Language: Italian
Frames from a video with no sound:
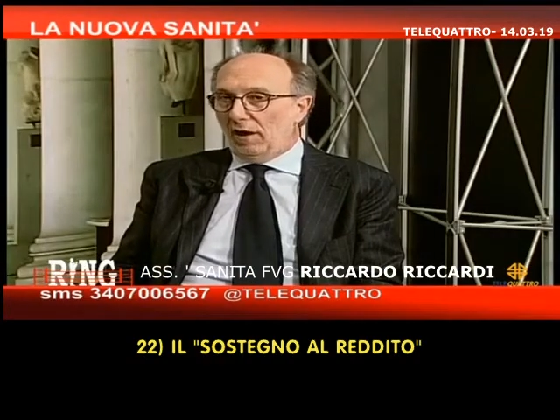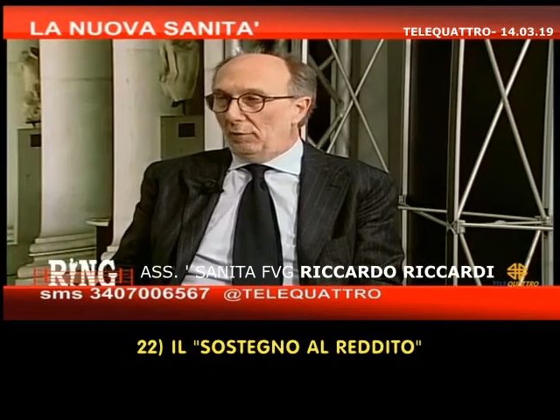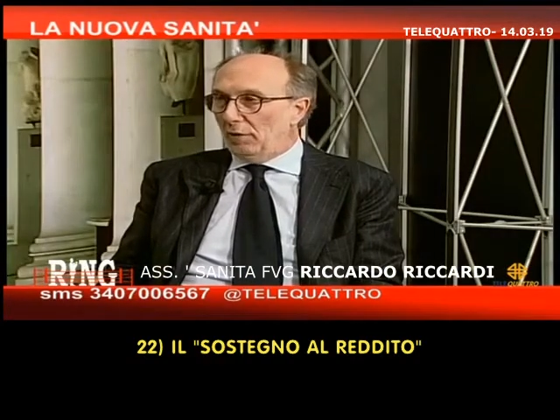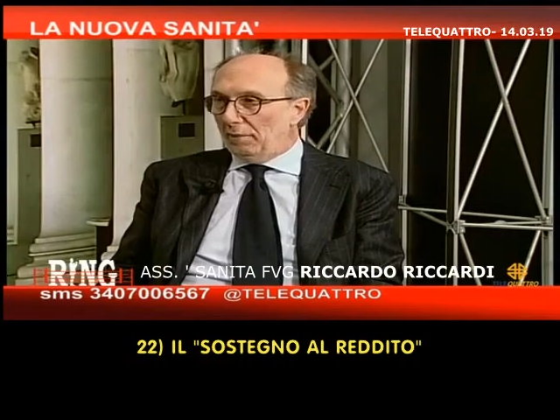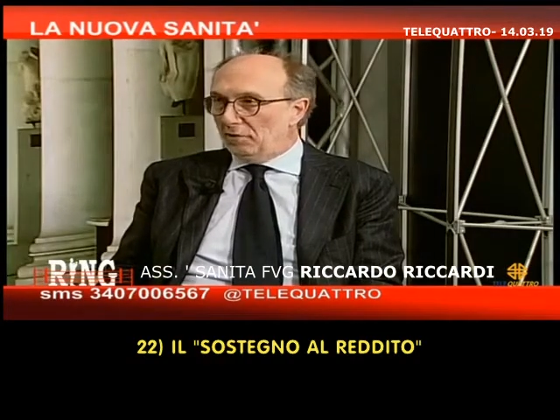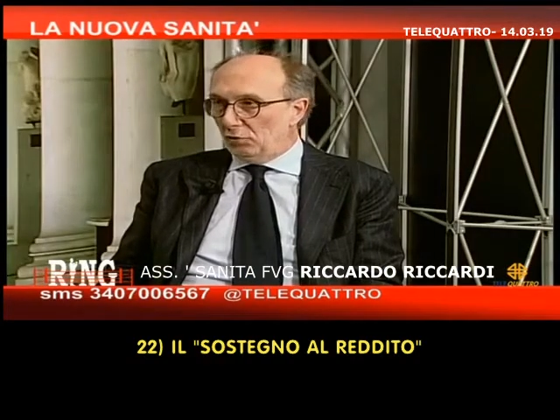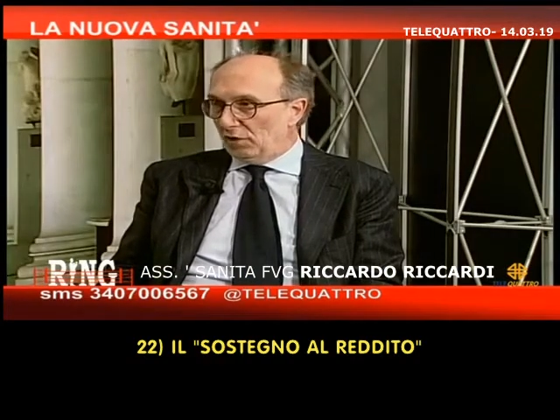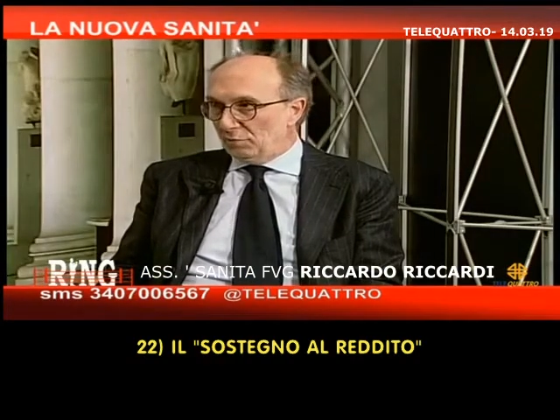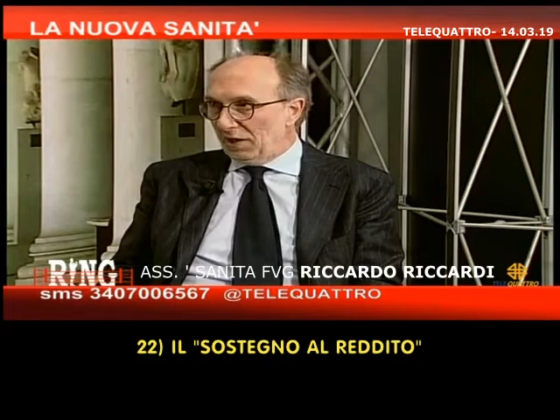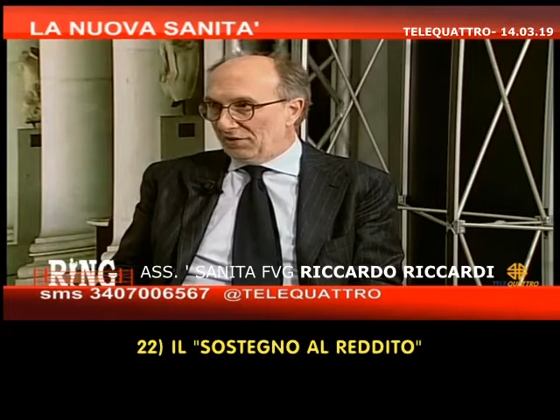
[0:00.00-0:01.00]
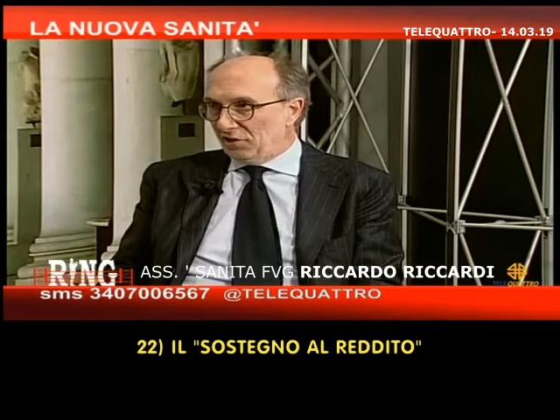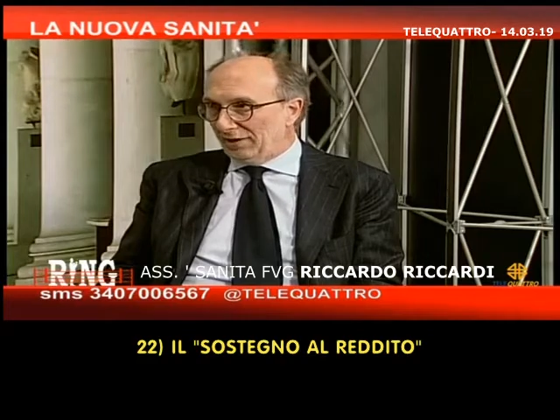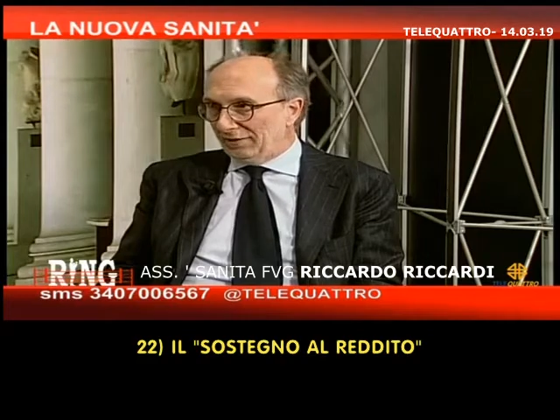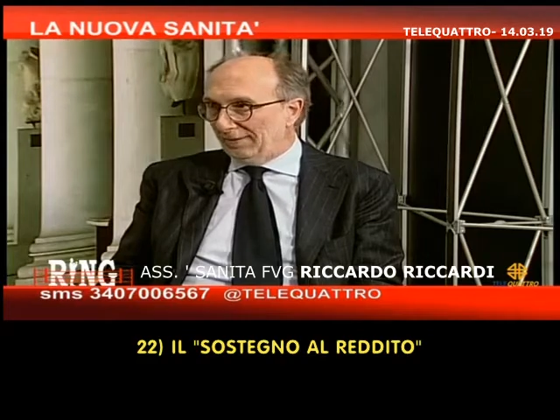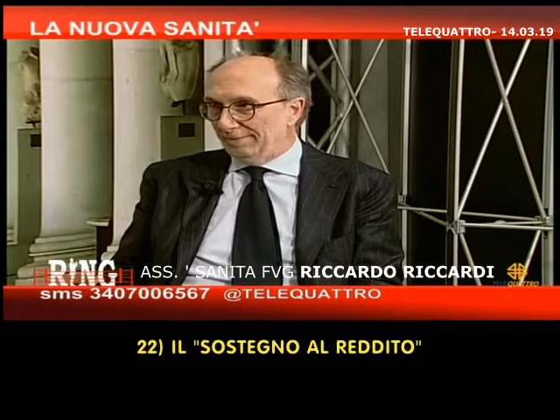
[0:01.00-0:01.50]
è una misura
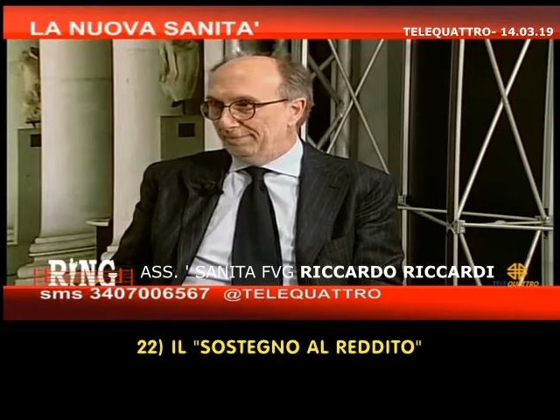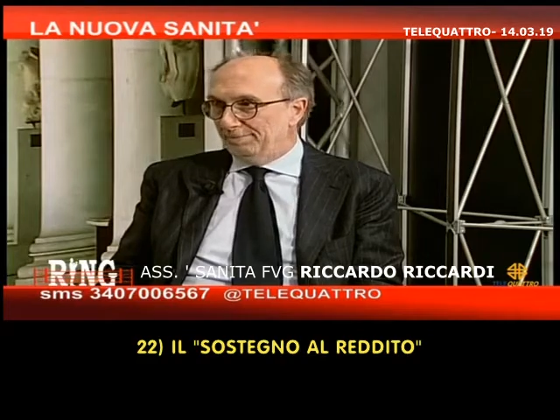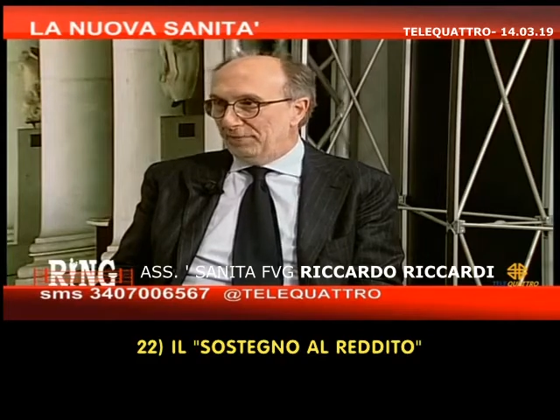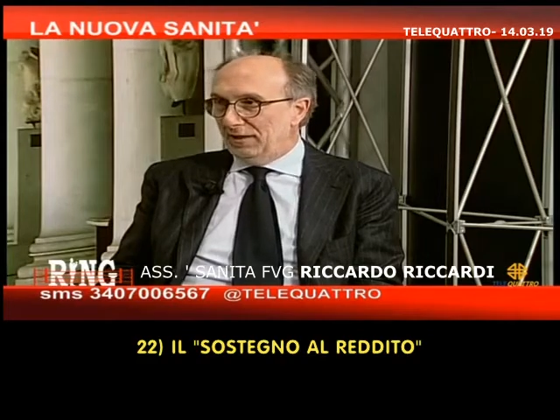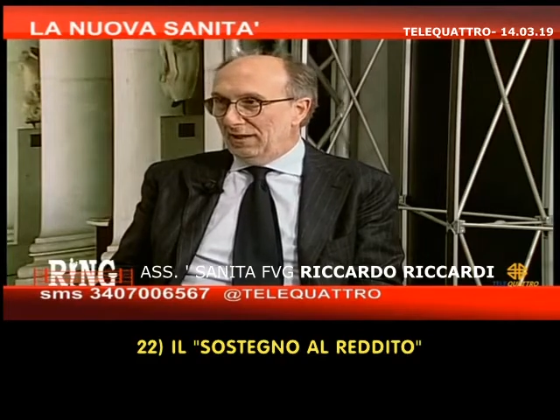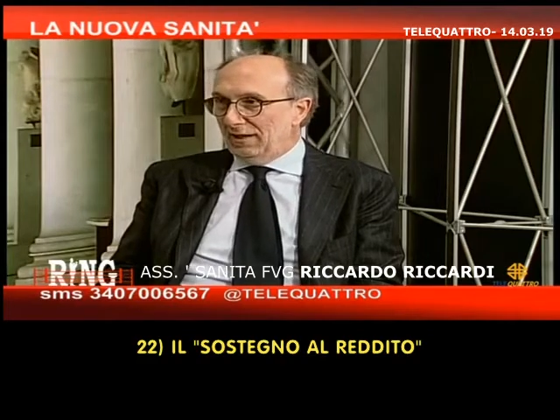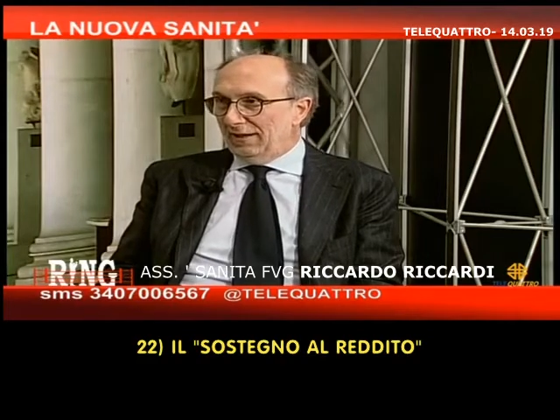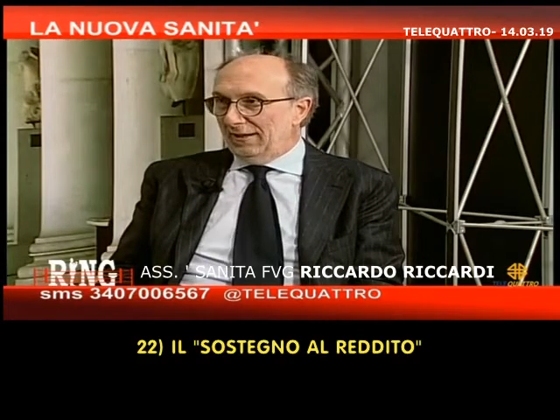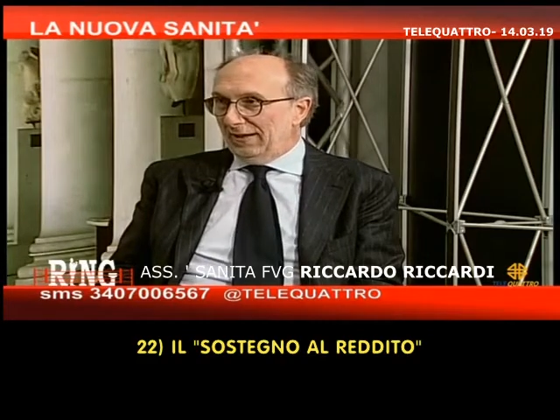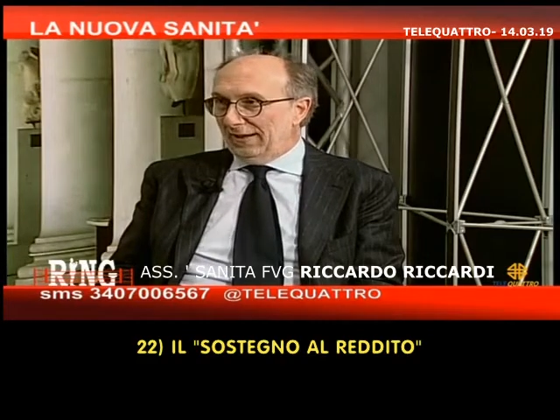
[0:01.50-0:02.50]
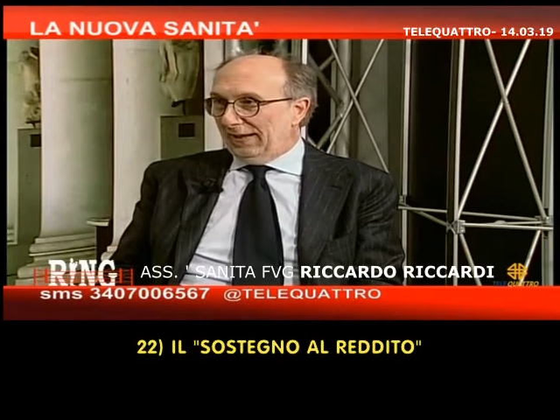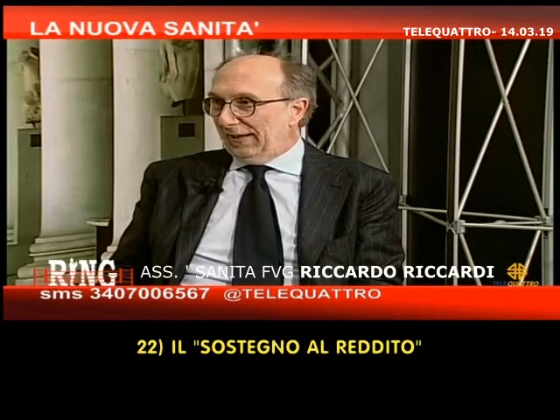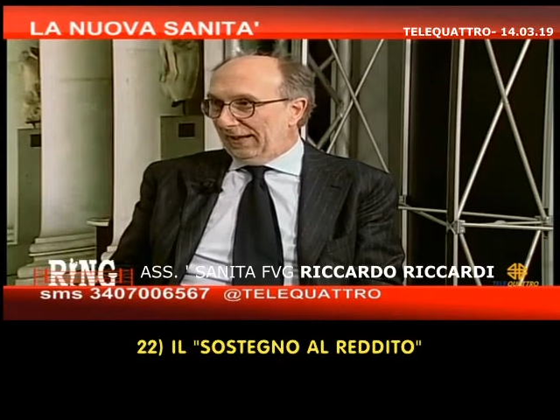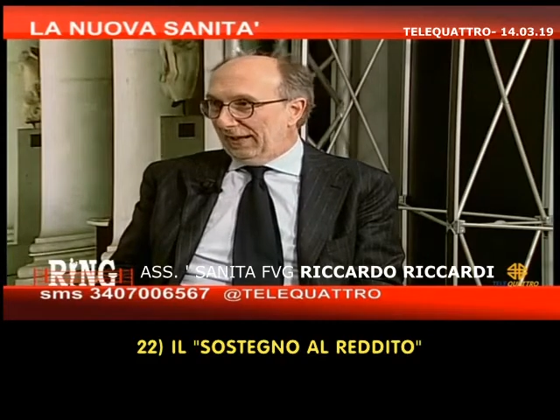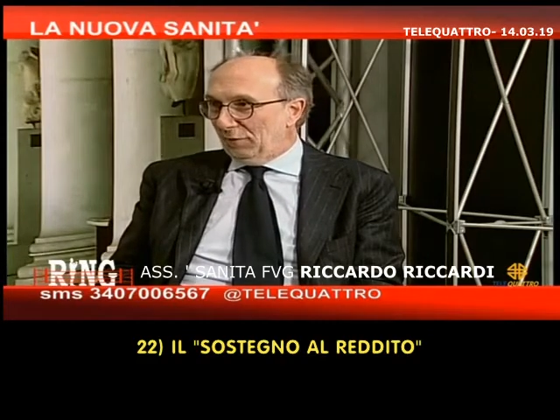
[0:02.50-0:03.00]
sbilanciata. Mm.
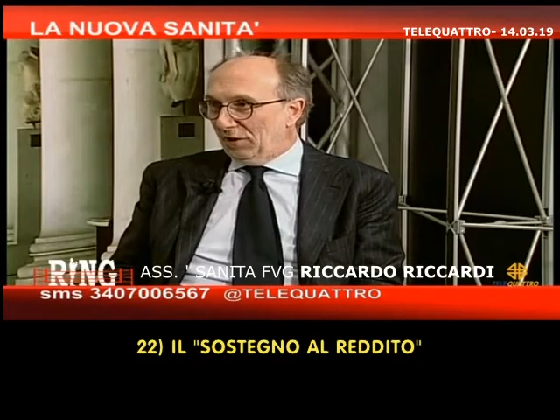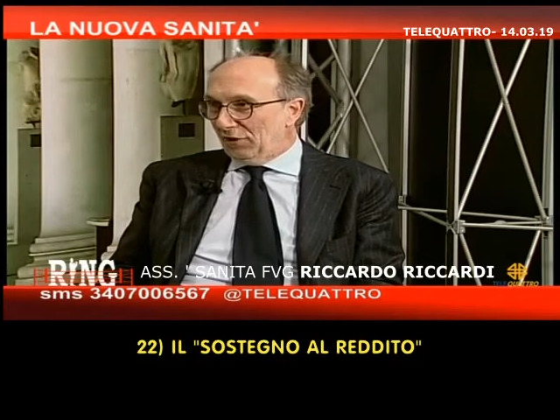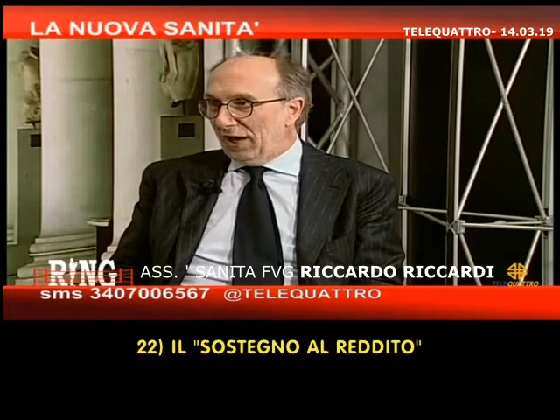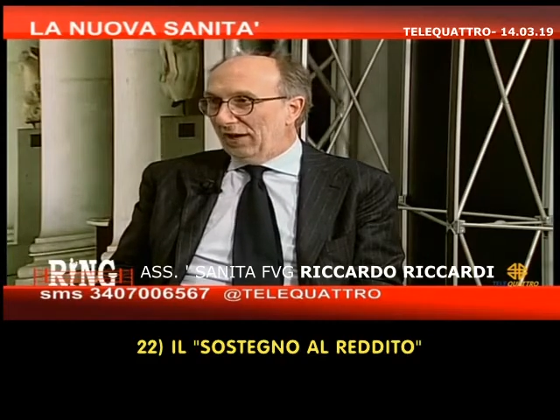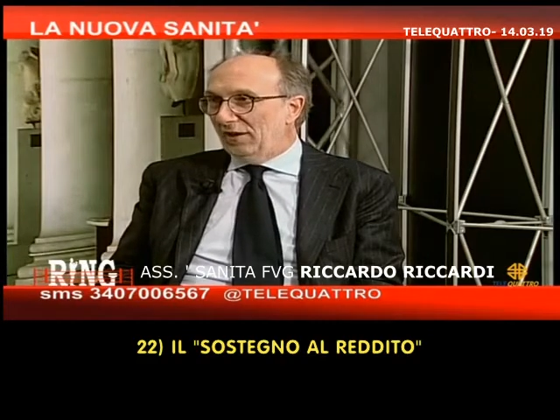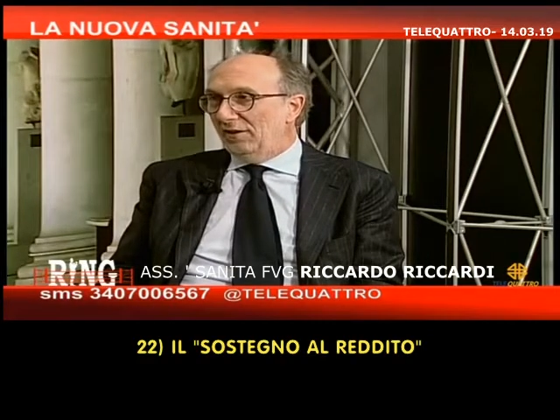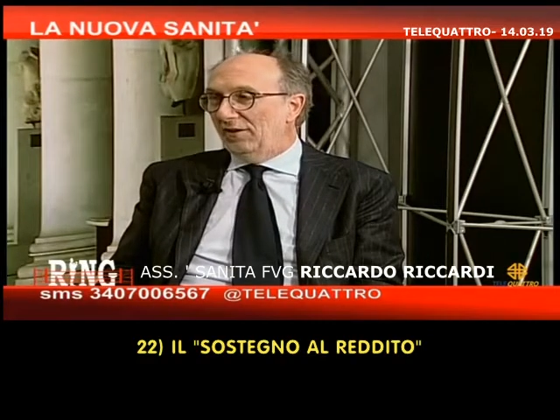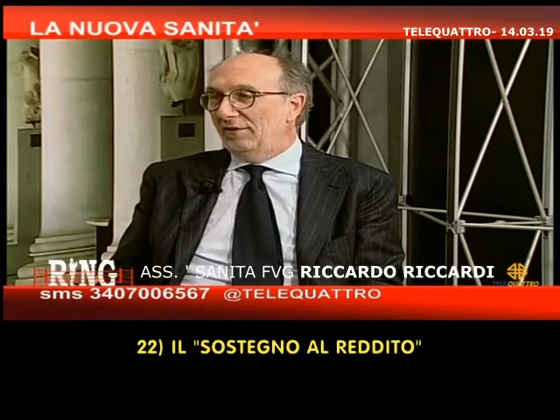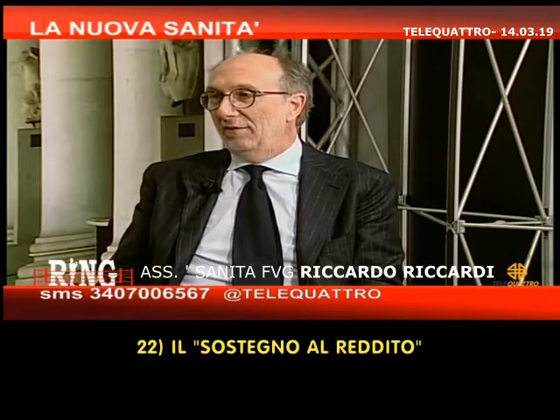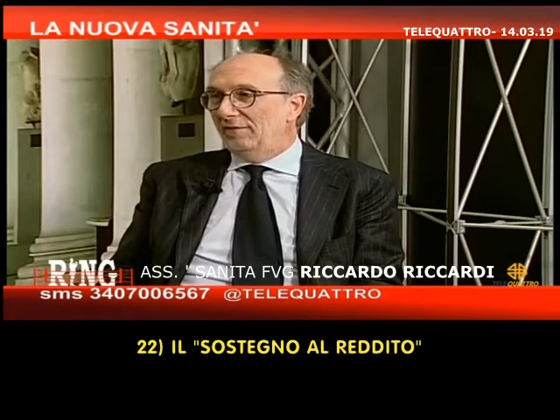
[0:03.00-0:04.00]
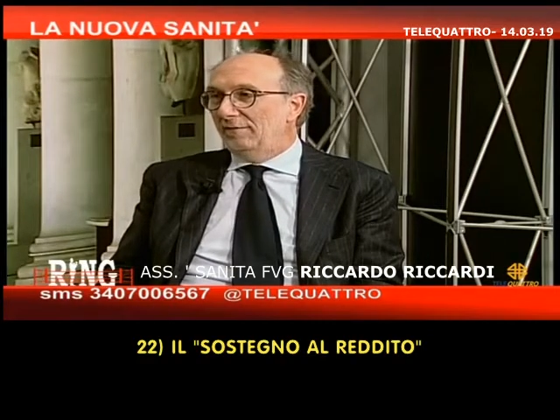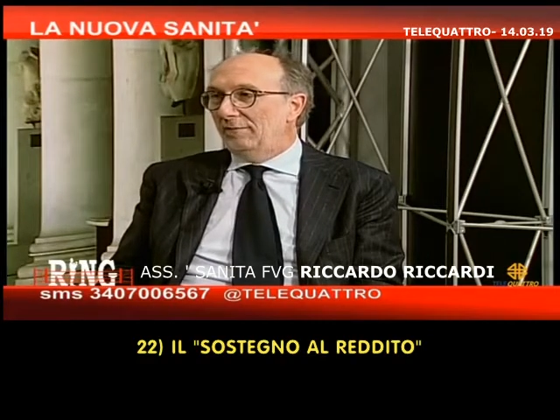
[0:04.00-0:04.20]
E eh, Avete è... aumentato da 2 a